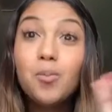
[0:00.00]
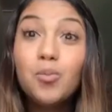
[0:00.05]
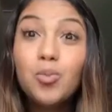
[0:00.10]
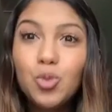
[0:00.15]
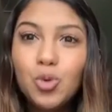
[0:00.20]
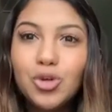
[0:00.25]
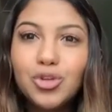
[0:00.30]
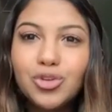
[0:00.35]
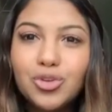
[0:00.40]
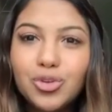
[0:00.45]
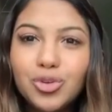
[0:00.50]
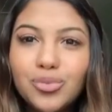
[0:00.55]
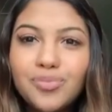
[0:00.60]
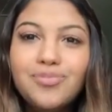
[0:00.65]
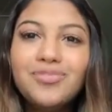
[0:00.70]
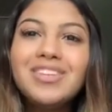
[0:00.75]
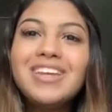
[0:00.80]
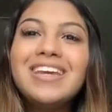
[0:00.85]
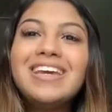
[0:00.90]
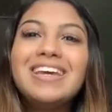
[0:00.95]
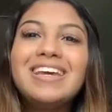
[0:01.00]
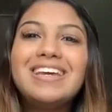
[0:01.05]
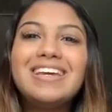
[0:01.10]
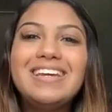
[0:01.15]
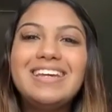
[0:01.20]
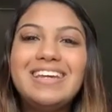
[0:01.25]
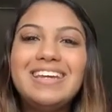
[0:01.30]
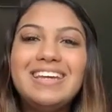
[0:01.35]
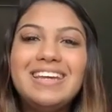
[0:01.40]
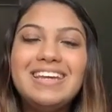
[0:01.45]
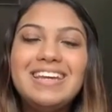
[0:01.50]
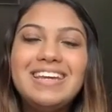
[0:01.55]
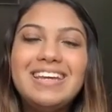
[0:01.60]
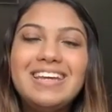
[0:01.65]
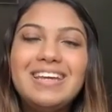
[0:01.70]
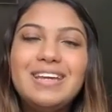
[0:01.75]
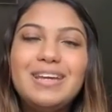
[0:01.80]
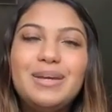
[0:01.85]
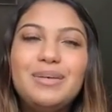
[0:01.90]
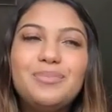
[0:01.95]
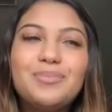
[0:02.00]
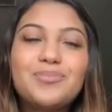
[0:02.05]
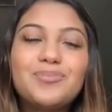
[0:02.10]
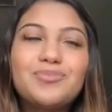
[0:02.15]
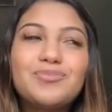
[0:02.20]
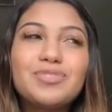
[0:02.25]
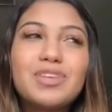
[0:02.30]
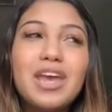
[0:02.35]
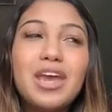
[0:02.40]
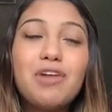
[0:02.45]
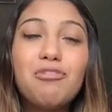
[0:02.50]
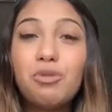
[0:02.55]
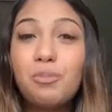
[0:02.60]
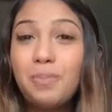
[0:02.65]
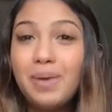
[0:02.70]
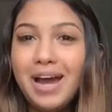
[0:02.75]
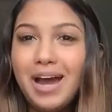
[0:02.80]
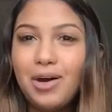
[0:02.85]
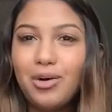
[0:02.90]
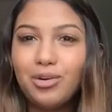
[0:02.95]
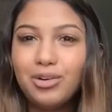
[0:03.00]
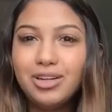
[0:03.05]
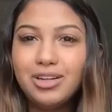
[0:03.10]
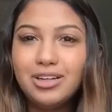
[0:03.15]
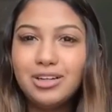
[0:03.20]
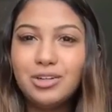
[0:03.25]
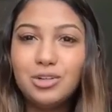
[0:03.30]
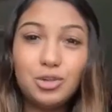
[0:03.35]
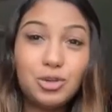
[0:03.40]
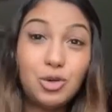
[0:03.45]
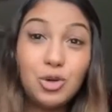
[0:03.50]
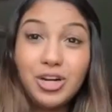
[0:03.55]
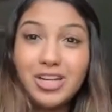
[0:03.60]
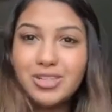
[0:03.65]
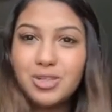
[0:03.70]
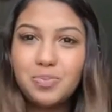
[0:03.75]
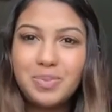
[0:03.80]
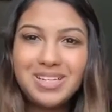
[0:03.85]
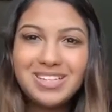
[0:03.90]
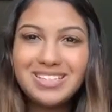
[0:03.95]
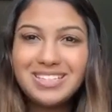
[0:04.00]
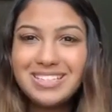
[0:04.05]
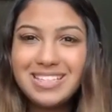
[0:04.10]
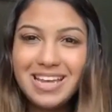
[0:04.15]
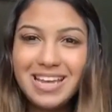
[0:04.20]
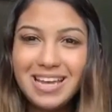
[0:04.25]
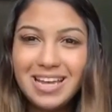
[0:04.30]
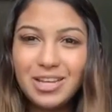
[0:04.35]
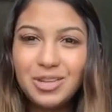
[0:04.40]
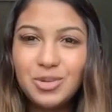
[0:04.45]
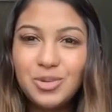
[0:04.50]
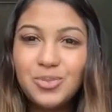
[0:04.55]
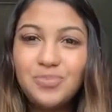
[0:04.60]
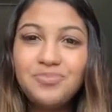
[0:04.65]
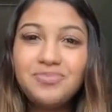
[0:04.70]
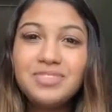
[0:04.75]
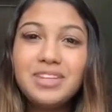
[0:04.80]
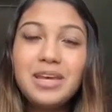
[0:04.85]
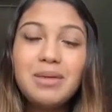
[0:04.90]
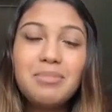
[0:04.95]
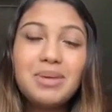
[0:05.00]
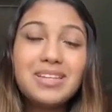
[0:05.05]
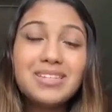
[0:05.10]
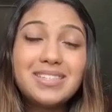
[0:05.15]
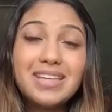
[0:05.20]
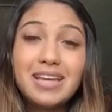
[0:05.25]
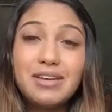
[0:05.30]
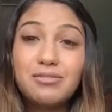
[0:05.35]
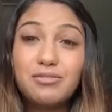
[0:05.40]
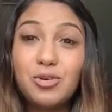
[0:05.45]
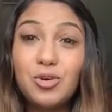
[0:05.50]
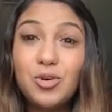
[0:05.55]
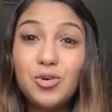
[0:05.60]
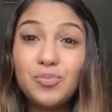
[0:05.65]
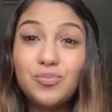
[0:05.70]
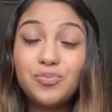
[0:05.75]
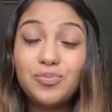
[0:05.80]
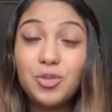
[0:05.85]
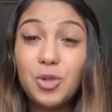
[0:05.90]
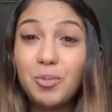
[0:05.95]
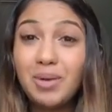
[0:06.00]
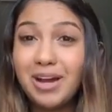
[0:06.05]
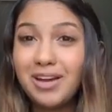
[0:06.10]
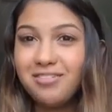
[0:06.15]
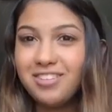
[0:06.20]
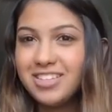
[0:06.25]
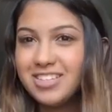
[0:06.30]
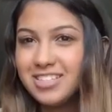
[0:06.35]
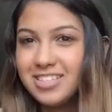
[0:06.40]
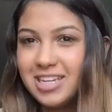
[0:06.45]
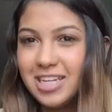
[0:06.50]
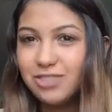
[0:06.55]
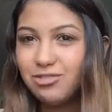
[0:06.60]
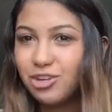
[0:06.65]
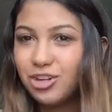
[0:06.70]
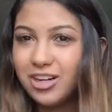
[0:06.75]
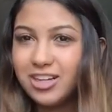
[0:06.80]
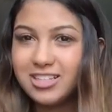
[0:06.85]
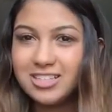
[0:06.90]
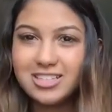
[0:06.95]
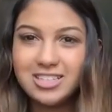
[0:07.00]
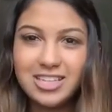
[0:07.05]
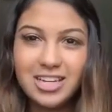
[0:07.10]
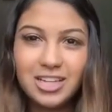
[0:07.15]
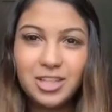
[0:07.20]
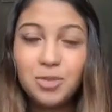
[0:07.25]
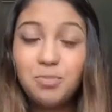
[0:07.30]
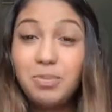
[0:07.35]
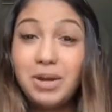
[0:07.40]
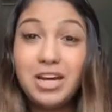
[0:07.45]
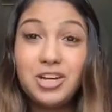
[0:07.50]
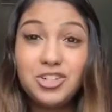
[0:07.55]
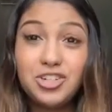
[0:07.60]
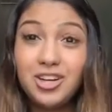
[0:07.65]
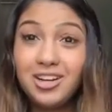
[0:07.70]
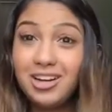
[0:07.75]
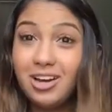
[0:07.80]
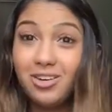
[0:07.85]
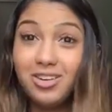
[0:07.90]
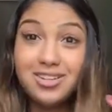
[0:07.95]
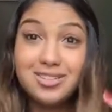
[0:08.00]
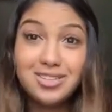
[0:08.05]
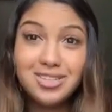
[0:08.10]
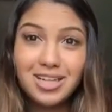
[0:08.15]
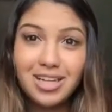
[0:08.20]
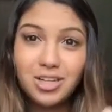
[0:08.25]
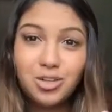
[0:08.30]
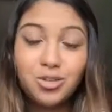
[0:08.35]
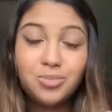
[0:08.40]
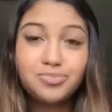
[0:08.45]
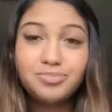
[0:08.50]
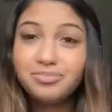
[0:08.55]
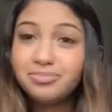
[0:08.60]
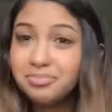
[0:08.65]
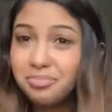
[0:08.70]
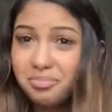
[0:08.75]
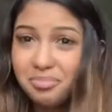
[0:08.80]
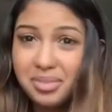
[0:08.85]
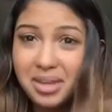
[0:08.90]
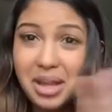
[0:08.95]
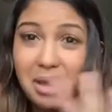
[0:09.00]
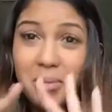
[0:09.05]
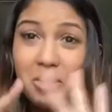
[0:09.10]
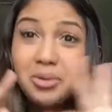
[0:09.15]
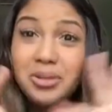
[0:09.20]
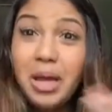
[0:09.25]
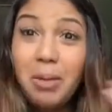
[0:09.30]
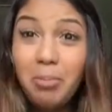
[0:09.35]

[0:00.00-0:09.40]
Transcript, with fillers: Muito. E eu fui pra aula, eu acordei super cedo, pensei, vou tomar café cedo, vou acordar cedo pra chegar na aula cedo, não